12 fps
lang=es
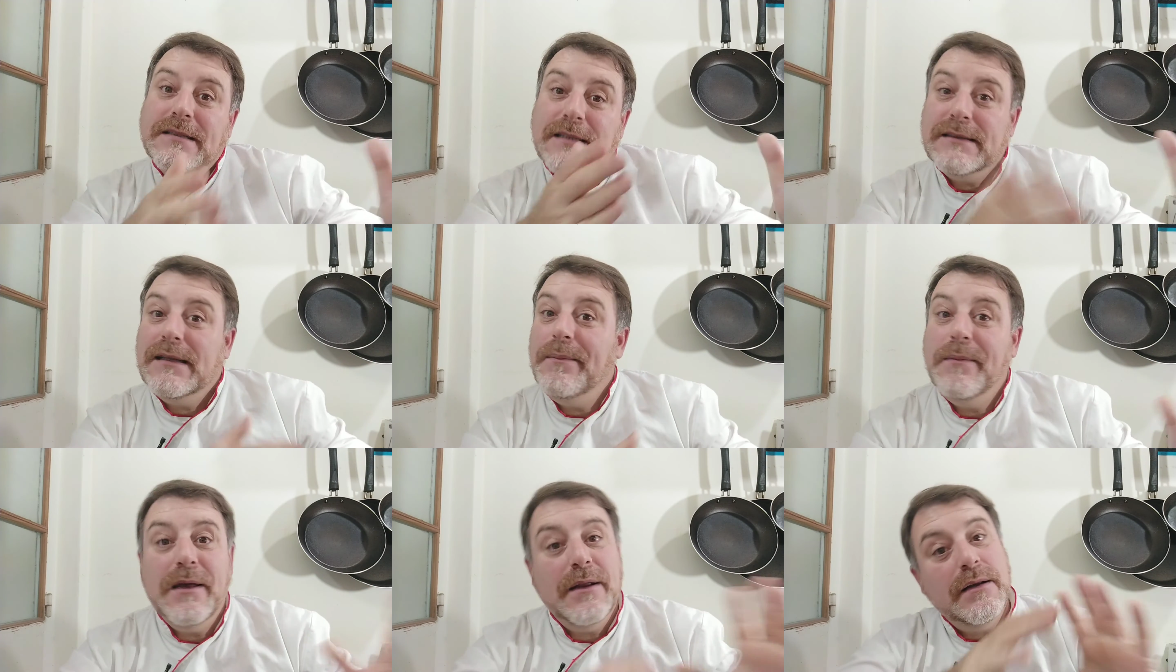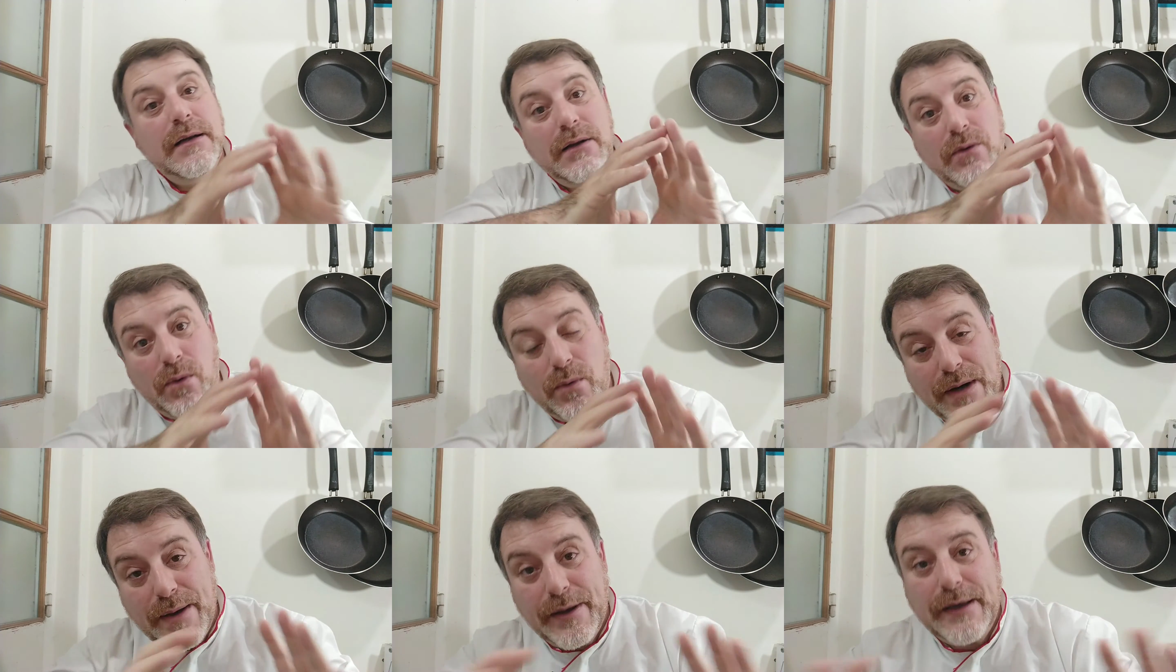masas también,
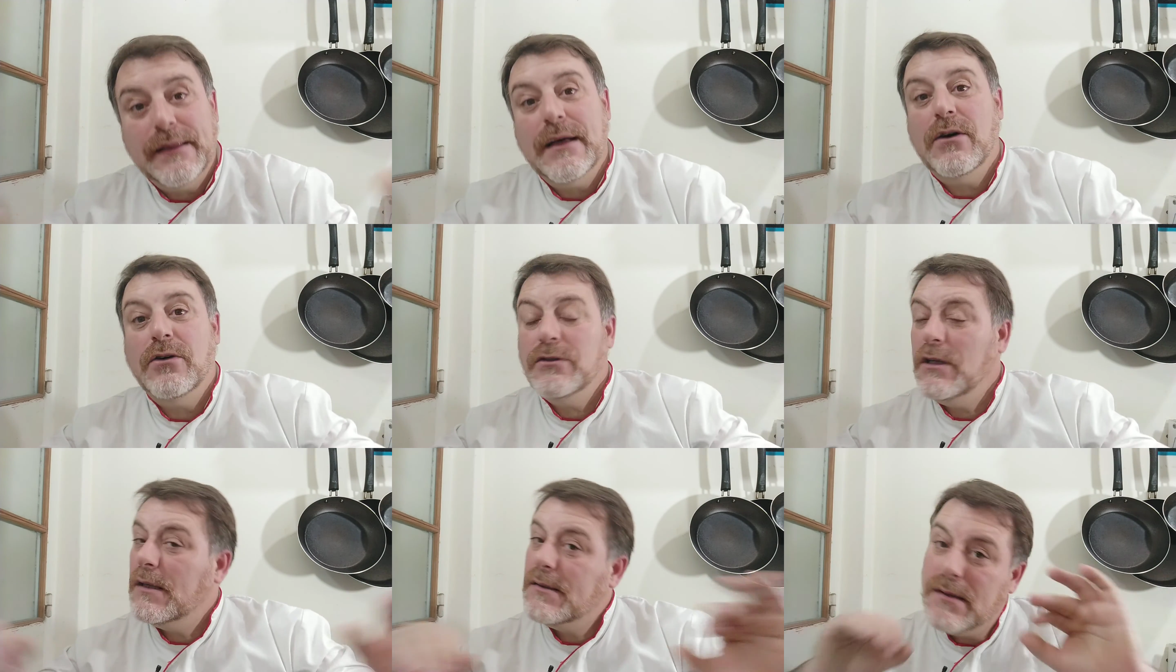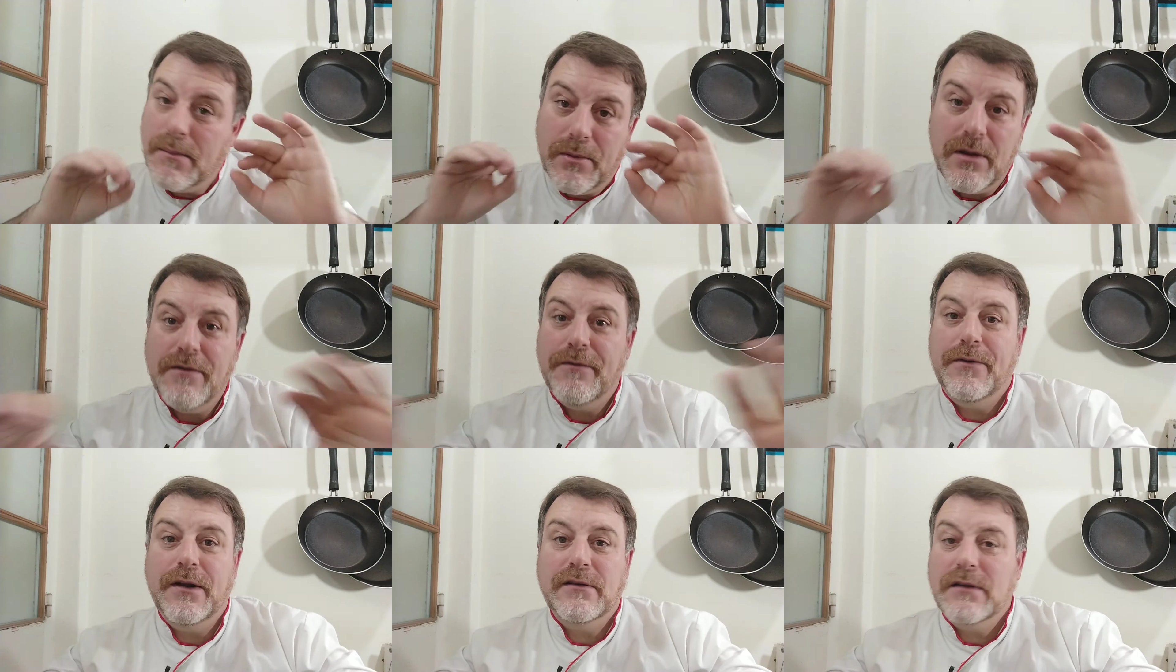una vez que están cocidas, se
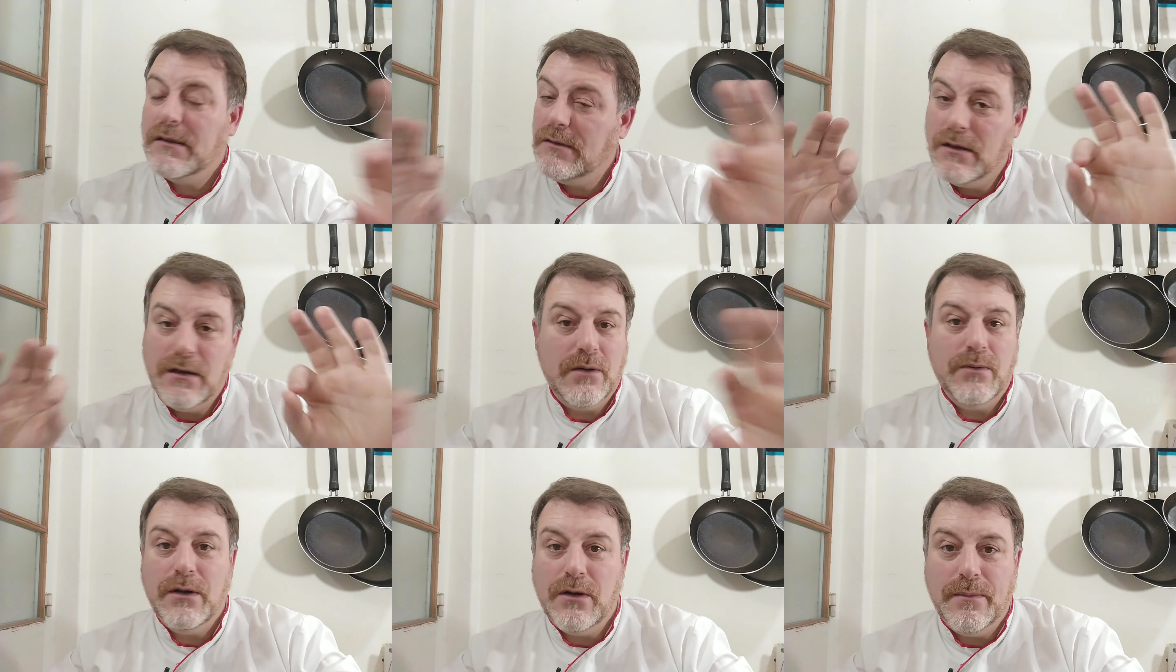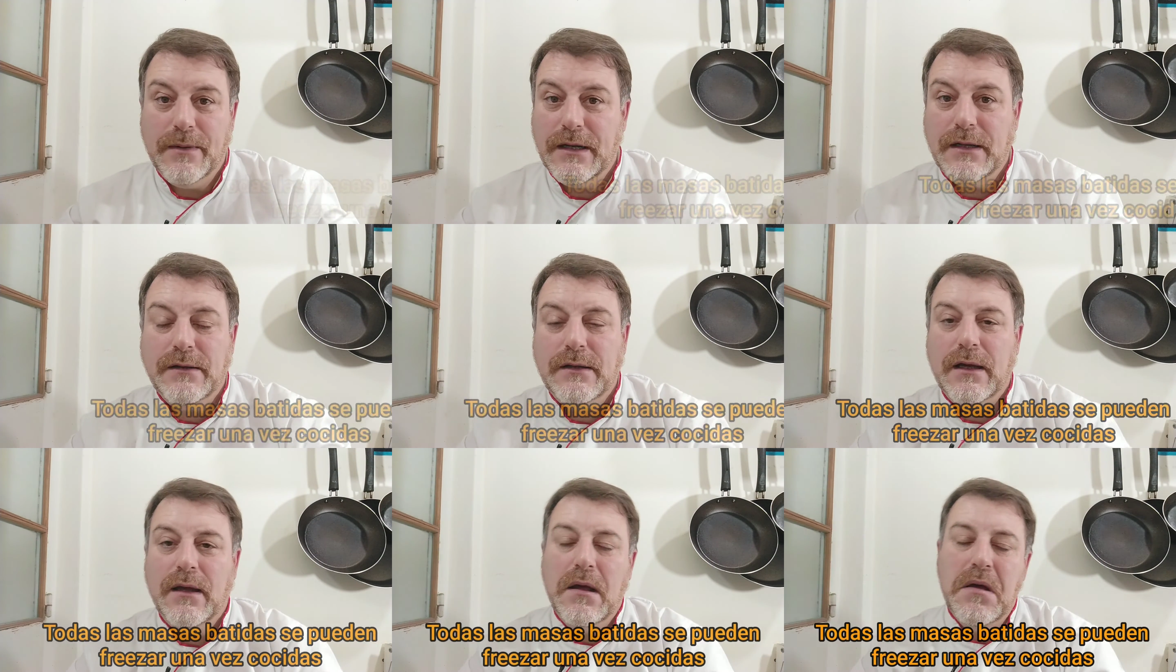pueden frizar sin ningún
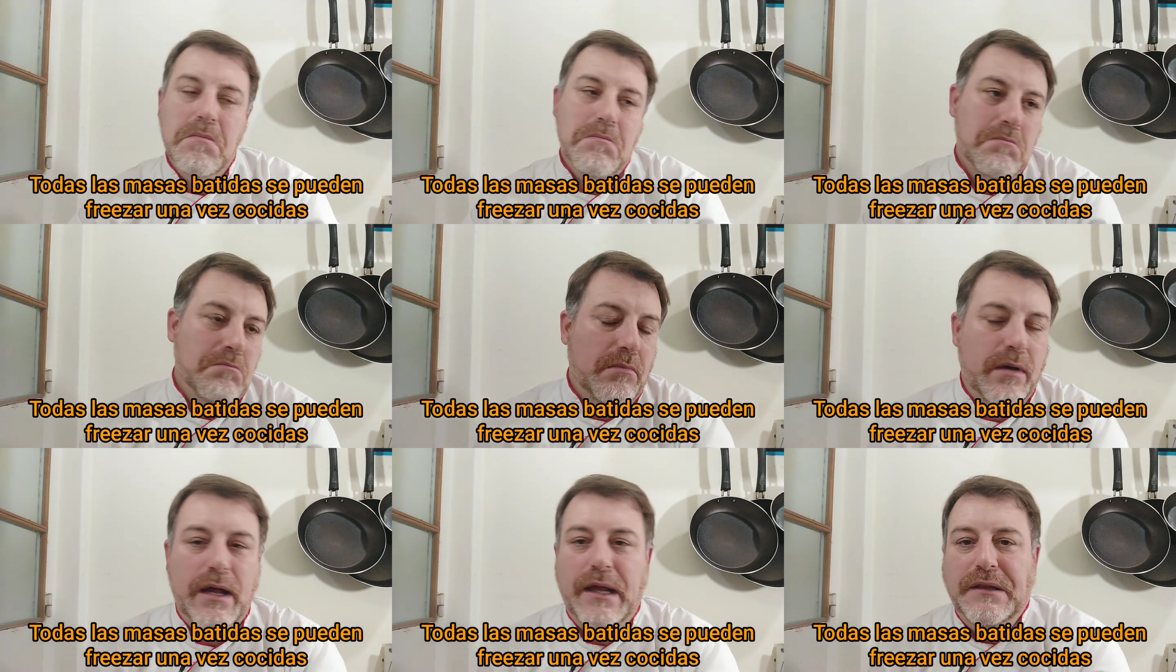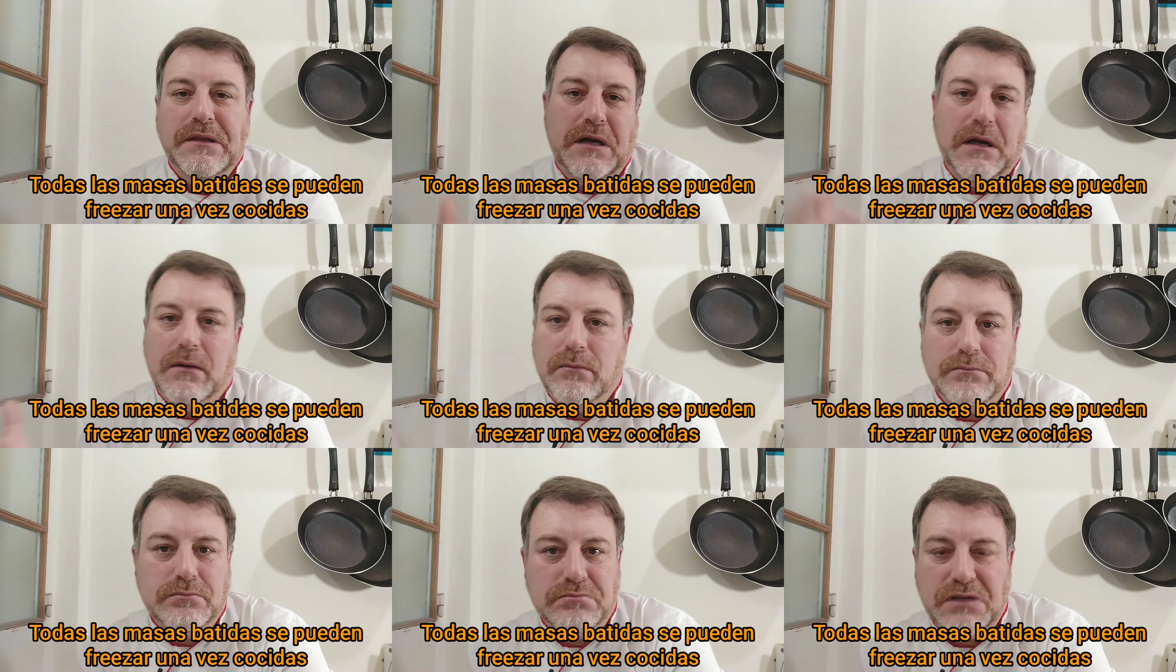inconveniente entre
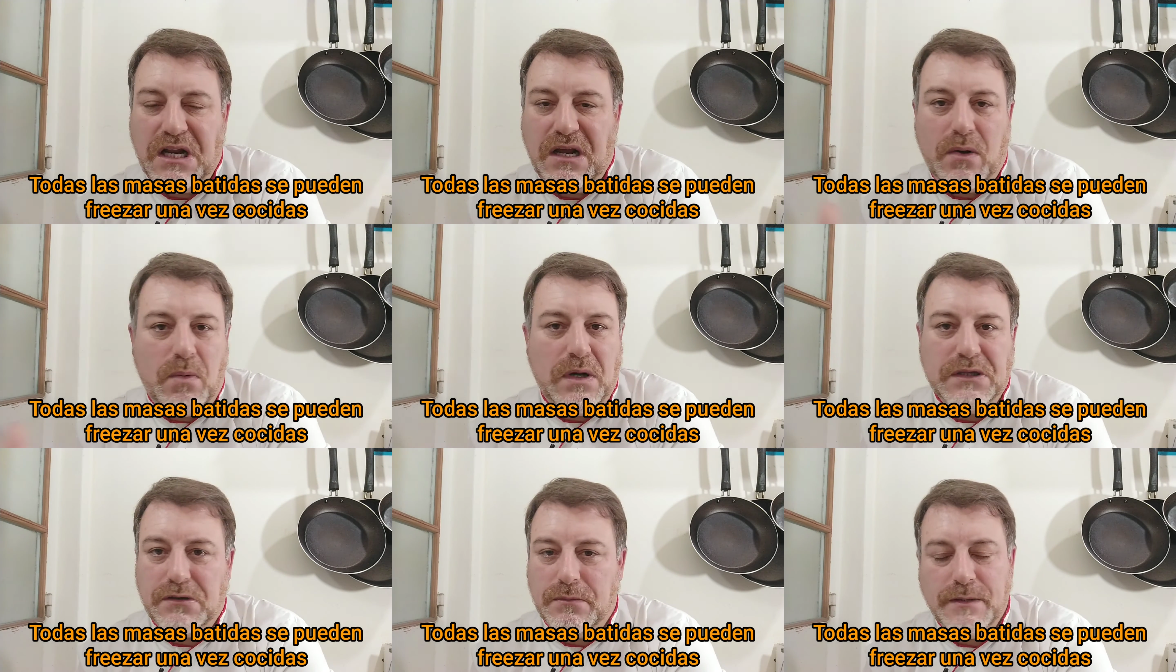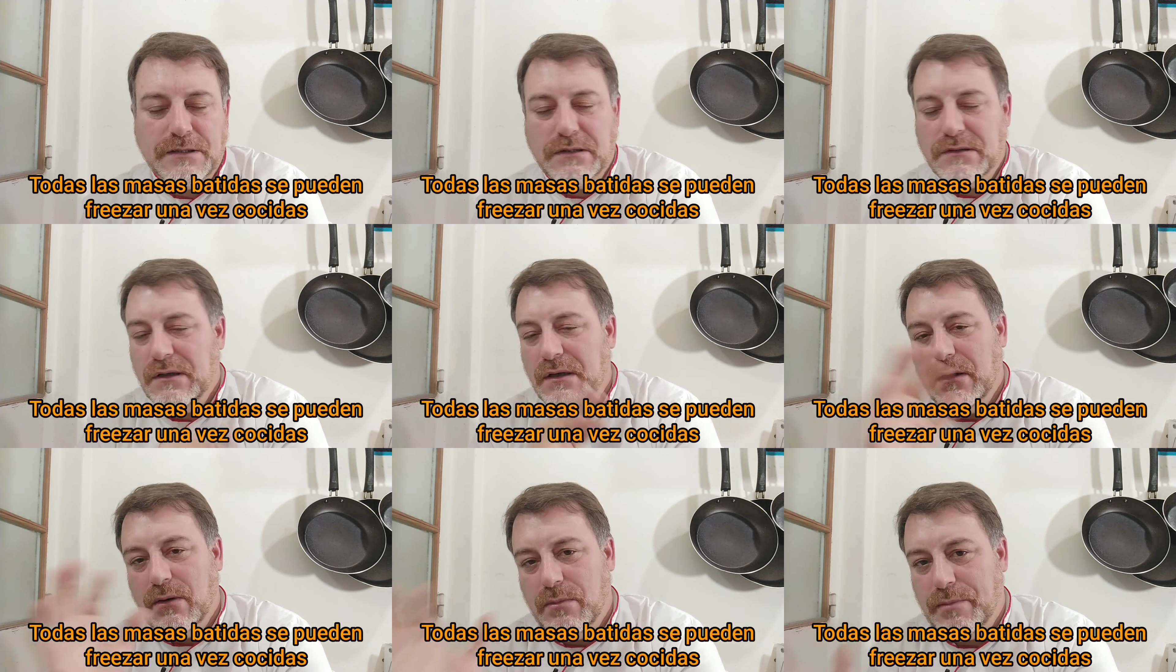3, 4 meses
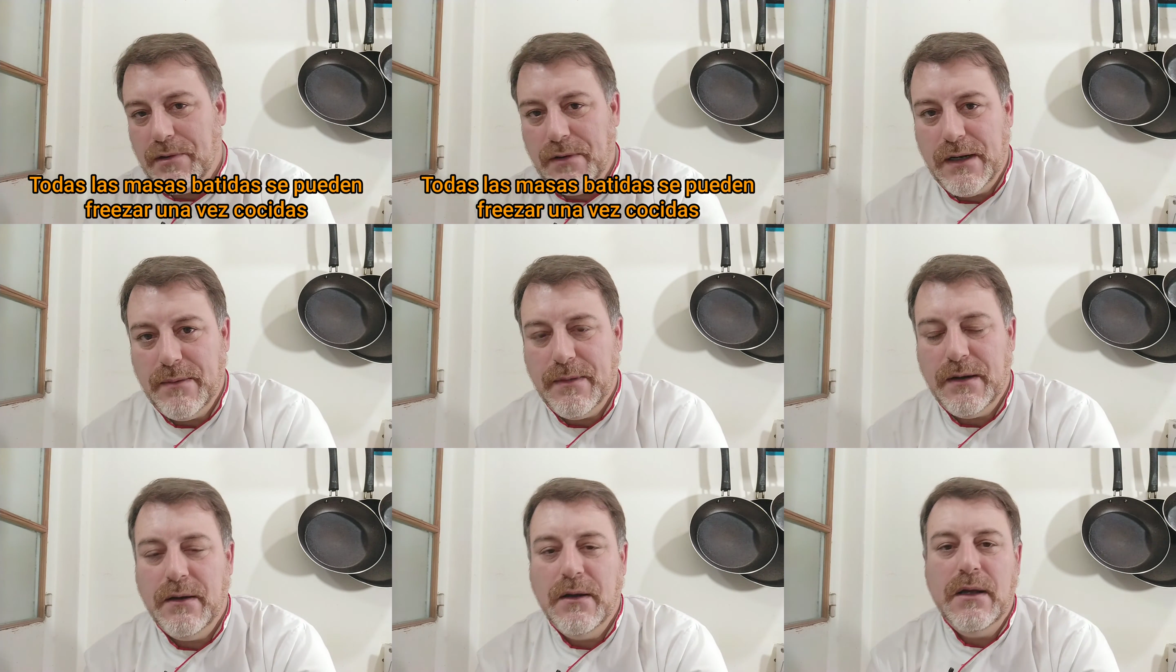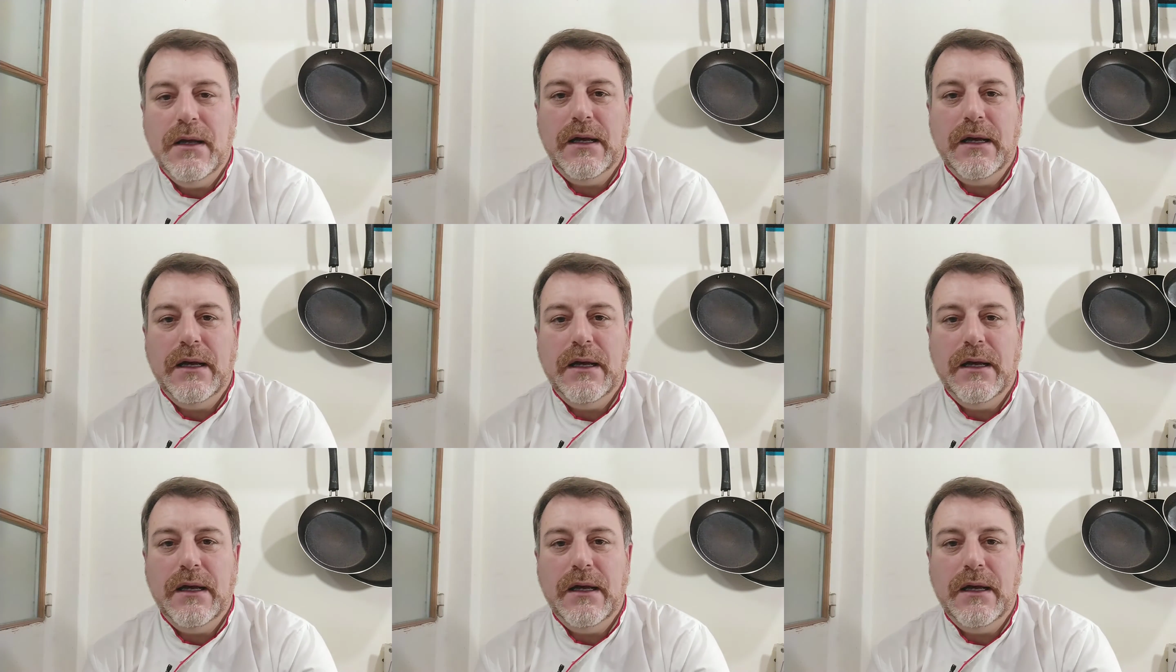sin ningún problema.